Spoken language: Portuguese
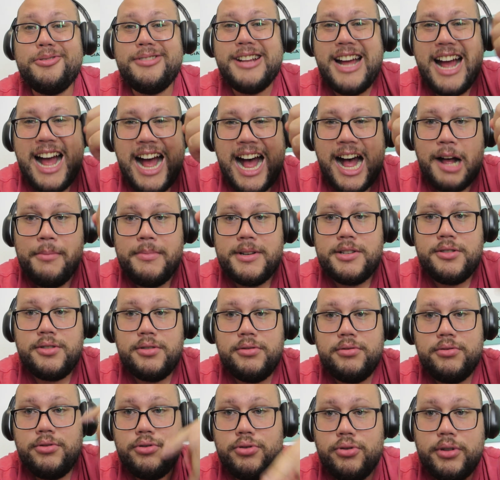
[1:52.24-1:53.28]
da
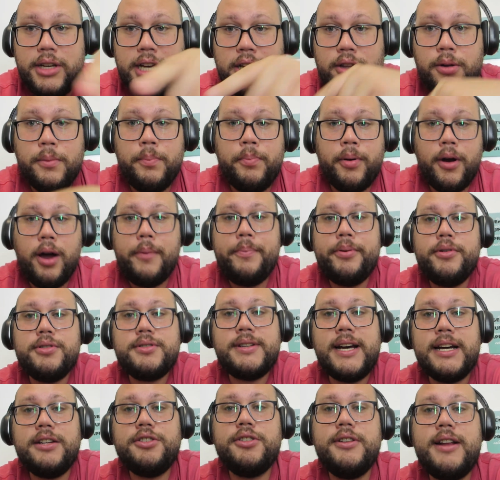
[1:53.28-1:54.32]
Amazon do que no próprio
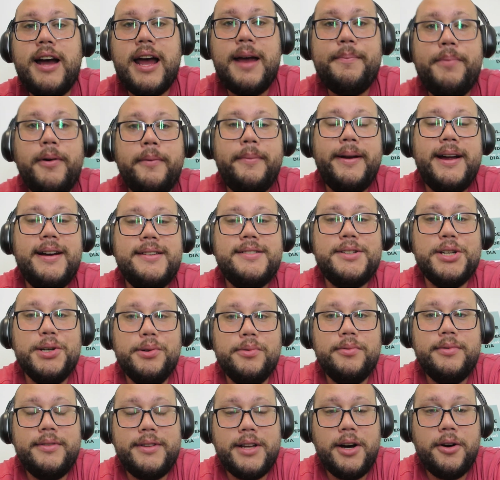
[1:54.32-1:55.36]
site da Apple Brasil.
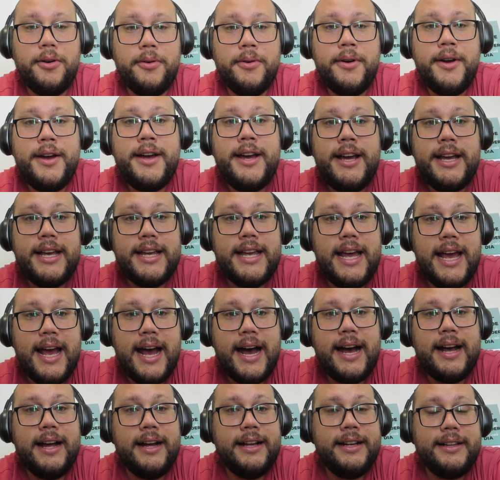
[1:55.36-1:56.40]
Então, e,
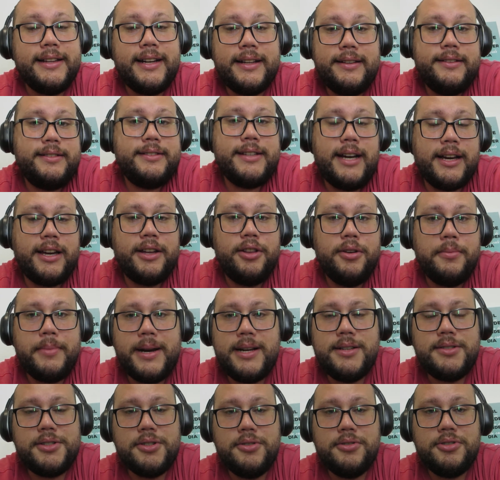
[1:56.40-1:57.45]
é, e tá, tá, aqui no
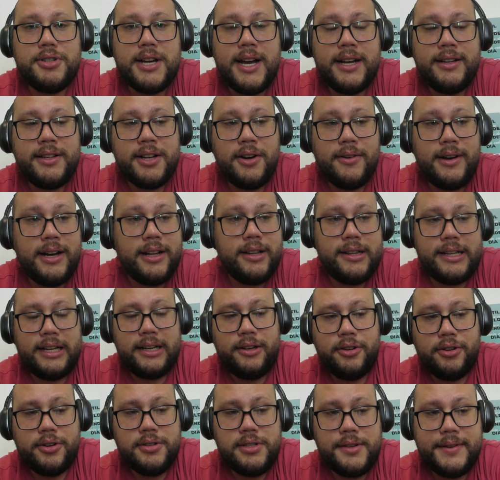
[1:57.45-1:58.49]
Brasil já. Então, é, tem,
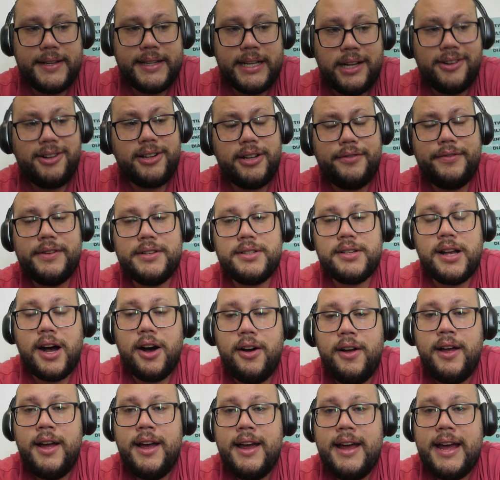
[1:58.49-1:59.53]
inclusive até nota
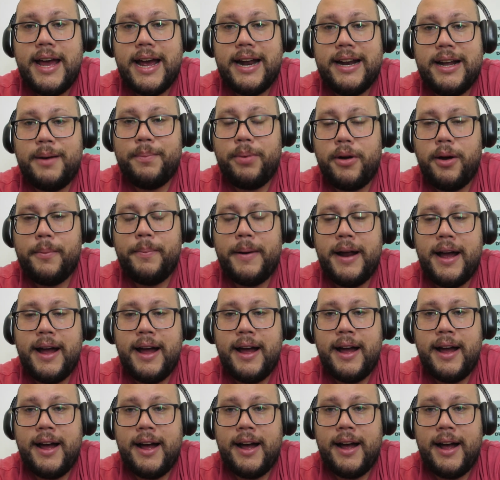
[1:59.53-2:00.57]
fiscal é da
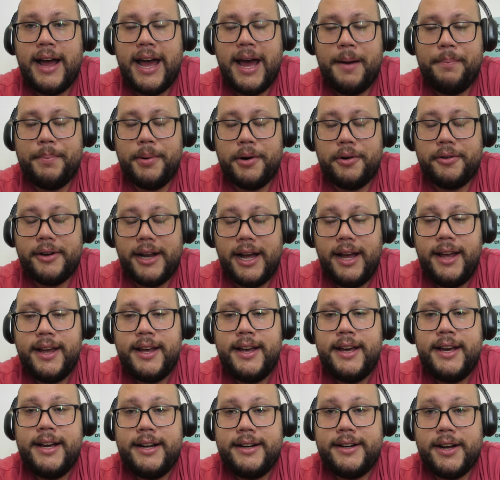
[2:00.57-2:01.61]
própria Apple, né?
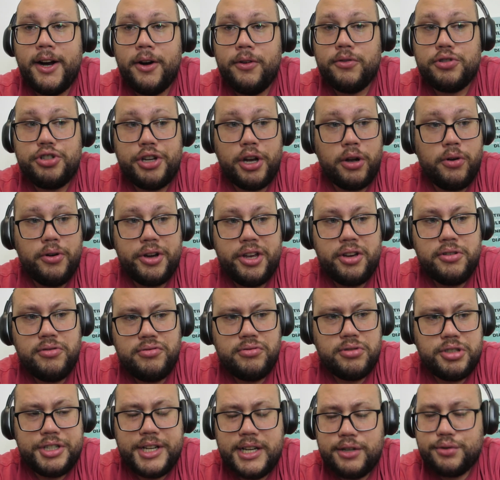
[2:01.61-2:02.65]
Então chegou em um
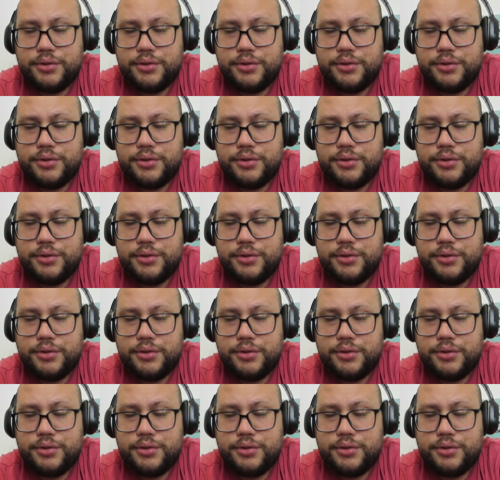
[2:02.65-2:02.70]
dia